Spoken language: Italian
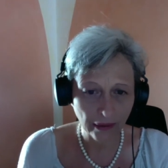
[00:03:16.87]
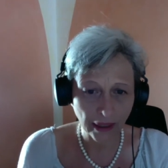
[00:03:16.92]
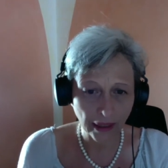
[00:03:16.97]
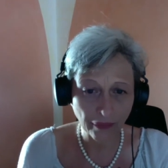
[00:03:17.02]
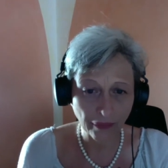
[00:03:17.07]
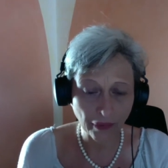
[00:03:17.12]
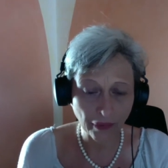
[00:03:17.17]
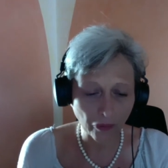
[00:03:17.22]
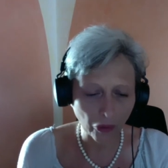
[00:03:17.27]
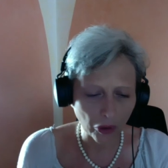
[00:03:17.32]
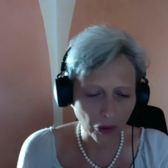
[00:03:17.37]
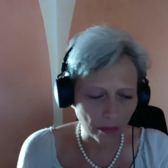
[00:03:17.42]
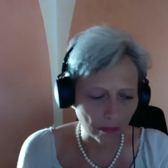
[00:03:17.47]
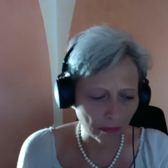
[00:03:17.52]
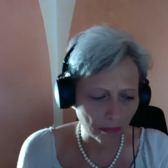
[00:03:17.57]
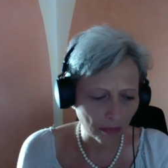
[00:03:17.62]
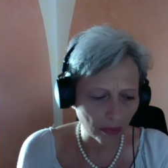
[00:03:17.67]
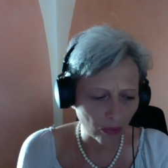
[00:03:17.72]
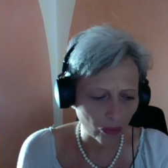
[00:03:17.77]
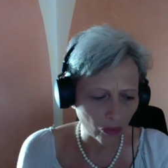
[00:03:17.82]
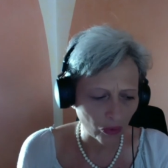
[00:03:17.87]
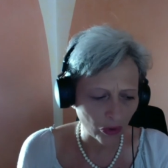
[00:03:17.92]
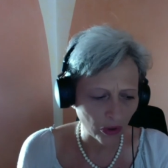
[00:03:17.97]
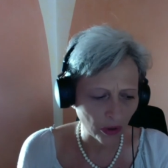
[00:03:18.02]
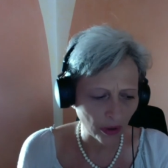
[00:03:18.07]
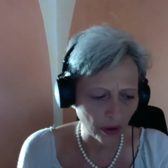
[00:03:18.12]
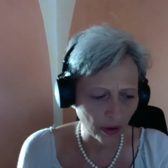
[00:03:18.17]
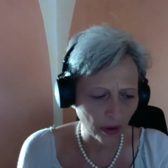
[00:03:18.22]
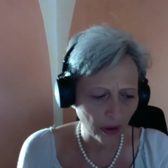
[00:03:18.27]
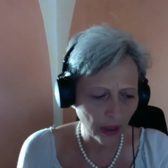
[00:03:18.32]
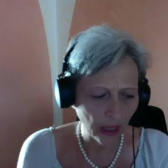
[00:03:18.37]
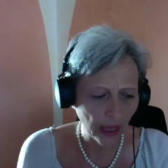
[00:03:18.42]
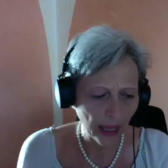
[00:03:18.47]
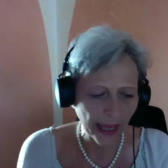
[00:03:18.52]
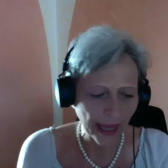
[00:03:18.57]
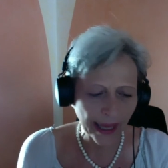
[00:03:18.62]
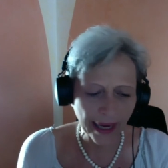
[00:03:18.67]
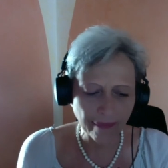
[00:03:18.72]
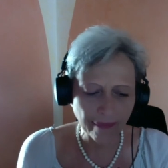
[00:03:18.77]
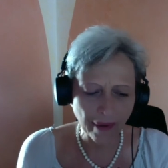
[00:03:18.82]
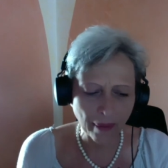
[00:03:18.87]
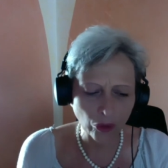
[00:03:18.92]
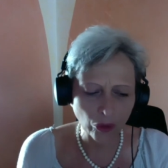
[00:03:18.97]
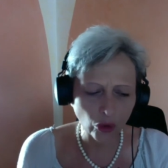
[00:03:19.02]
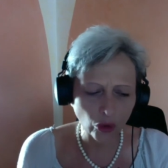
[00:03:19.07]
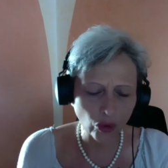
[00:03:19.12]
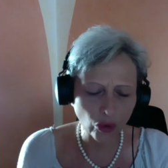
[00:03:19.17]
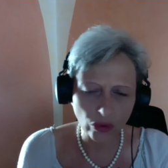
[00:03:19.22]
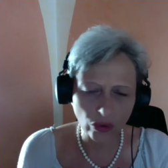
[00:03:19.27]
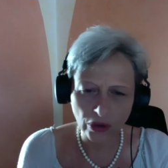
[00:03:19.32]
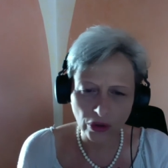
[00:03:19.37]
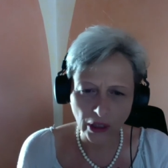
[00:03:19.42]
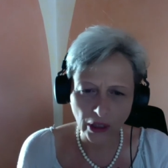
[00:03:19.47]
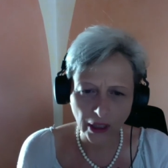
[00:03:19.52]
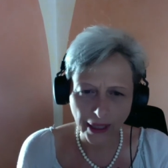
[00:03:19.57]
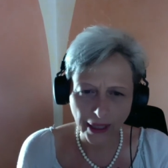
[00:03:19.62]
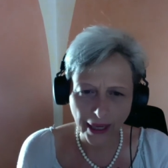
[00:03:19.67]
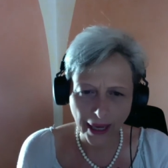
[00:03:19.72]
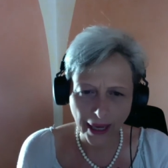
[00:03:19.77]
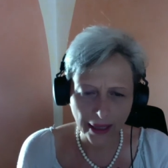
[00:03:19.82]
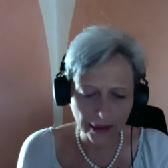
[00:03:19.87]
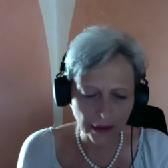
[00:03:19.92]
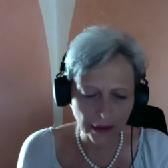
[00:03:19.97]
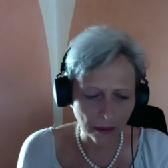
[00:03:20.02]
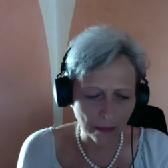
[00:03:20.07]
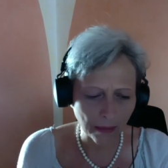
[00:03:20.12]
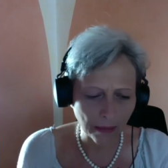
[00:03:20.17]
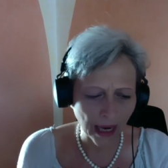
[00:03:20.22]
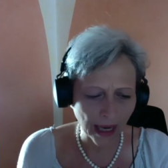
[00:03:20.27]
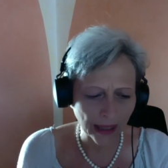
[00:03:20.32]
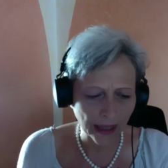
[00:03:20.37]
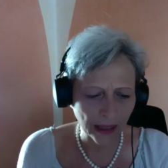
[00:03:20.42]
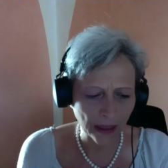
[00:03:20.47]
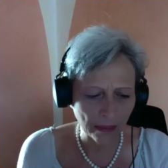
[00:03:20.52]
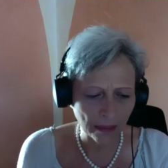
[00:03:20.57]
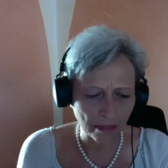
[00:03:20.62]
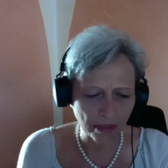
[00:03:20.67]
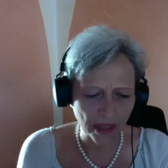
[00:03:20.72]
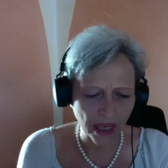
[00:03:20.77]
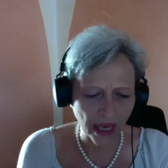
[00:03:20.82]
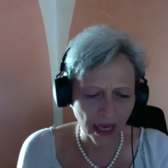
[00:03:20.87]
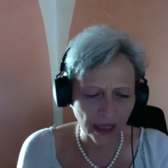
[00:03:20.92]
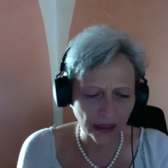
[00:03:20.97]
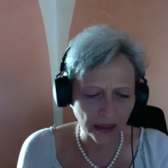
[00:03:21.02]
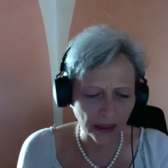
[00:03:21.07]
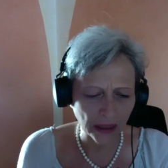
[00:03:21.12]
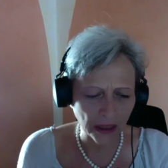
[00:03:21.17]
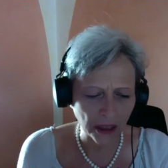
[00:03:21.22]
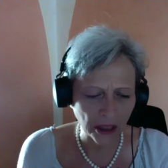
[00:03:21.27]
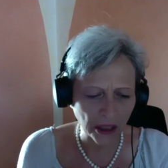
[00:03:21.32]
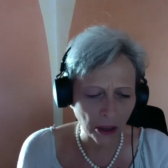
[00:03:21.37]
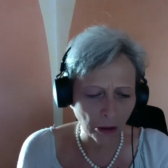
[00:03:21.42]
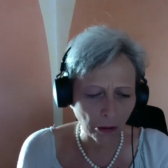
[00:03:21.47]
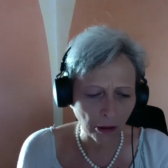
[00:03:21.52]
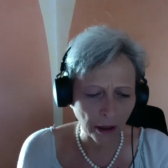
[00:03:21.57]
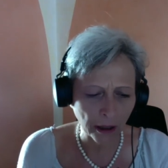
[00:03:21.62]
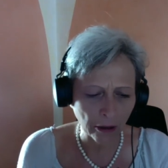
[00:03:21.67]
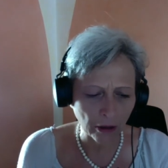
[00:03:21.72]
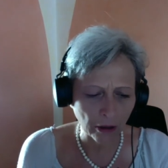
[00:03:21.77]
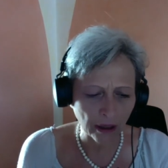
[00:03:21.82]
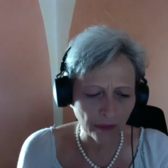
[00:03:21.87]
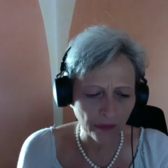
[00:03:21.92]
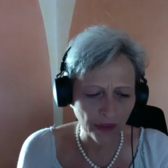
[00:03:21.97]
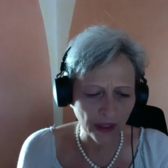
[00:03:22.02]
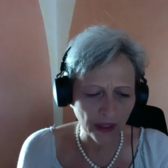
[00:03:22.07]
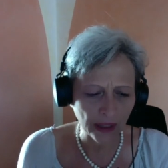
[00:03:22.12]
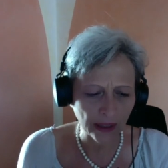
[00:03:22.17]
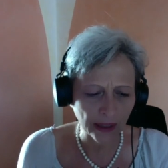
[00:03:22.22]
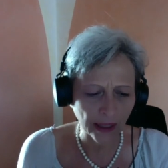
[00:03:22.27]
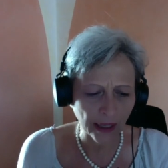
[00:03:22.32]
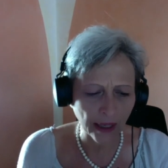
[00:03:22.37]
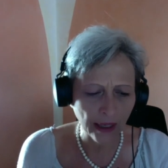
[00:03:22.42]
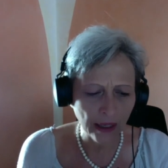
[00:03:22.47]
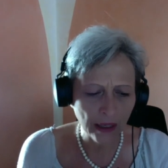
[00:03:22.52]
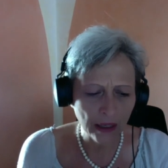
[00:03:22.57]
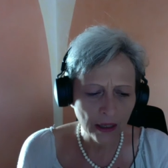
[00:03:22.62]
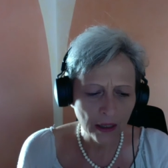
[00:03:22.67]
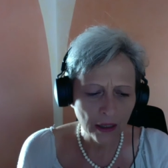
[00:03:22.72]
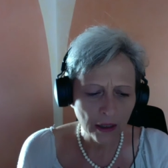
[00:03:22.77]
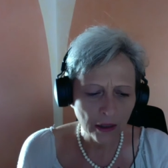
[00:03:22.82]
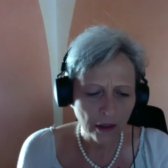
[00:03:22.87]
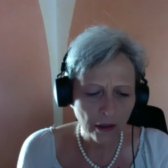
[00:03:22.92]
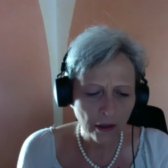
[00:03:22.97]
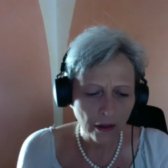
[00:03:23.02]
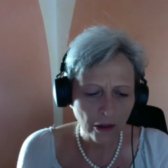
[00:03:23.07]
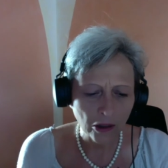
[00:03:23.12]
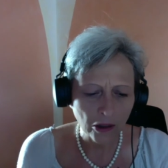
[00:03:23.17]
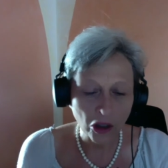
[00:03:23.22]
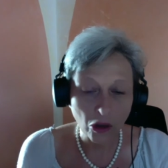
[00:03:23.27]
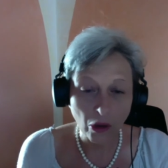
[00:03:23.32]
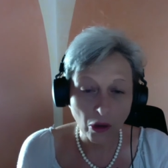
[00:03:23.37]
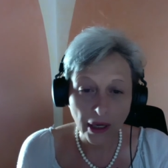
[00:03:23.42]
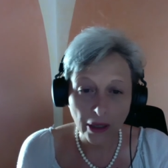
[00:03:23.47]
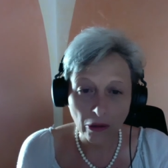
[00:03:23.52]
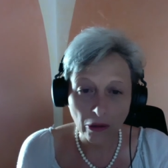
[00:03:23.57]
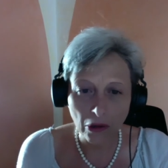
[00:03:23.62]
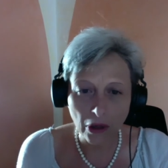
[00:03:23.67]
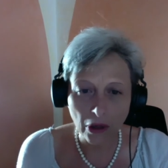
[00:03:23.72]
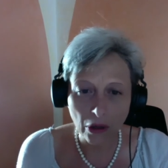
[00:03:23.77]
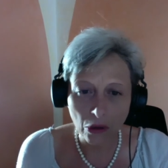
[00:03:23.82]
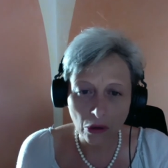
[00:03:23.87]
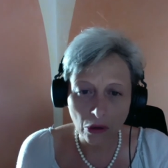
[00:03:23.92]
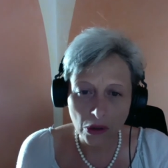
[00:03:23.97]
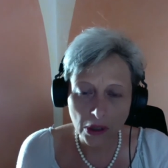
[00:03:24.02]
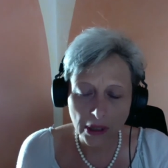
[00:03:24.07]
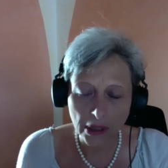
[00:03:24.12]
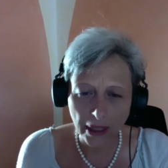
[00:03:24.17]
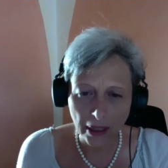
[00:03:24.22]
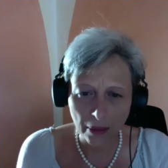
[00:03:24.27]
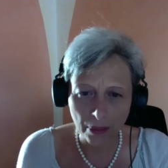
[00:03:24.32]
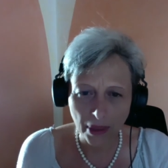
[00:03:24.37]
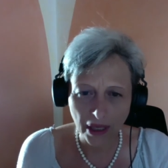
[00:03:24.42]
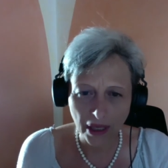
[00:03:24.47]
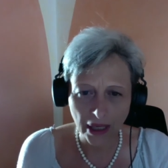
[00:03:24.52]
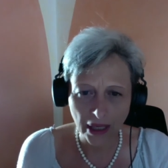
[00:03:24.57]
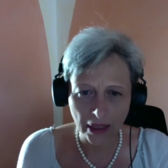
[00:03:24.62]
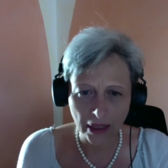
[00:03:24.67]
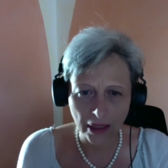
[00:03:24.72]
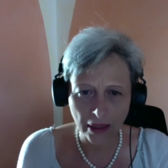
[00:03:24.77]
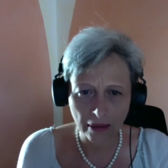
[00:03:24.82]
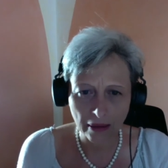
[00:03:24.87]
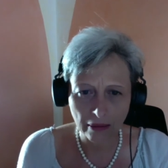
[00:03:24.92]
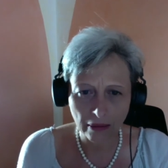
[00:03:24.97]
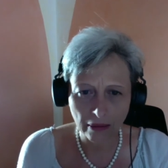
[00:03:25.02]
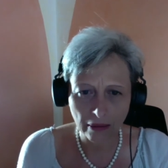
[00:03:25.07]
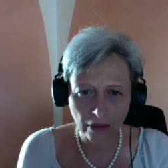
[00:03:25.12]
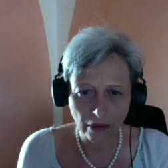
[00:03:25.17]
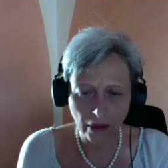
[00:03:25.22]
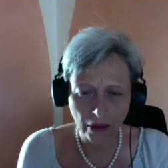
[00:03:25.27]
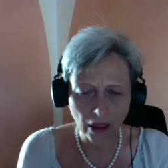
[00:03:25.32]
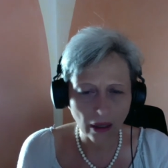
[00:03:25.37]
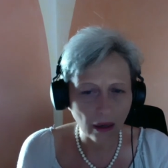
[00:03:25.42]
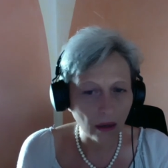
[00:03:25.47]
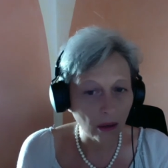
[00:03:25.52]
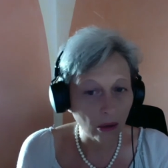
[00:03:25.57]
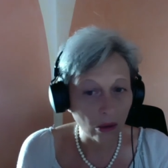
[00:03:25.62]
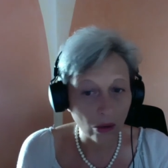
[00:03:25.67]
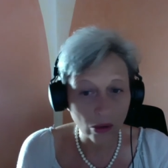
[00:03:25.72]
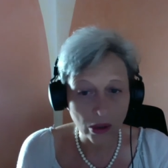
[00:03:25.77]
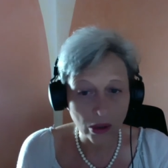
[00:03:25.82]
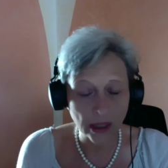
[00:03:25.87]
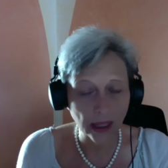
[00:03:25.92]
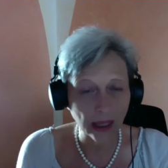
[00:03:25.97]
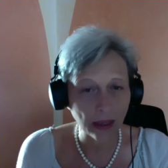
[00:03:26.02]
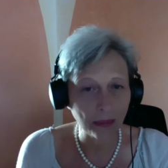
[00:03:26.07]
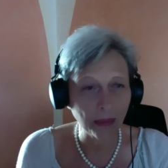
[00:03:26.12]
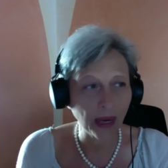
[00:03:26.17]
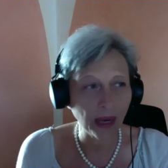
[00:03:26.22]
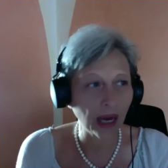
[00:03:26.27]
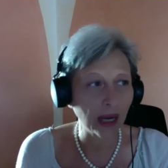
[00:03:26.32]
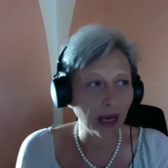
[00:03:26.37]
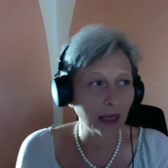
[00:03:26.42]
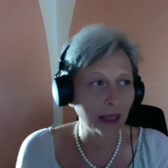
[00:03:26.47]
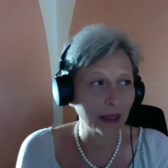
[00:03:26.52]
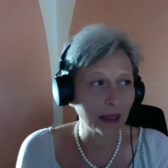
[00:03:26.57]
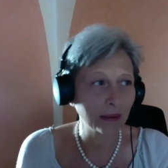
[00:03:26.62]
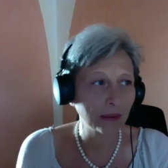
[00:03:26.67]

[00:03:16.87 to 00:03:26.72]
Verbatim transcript: Li avevo in pugno Eravamo tutti legati, mani e piedi, io ero la vita, io ero il loro stare bene e il loro stare male.